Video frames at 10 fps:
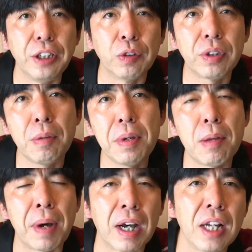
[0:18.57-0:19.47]
言ってみ
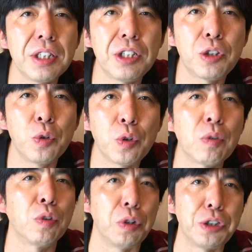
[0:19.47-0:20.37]
れば元日の
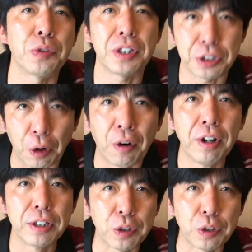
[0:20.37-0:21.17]
夜と一緒ですよ。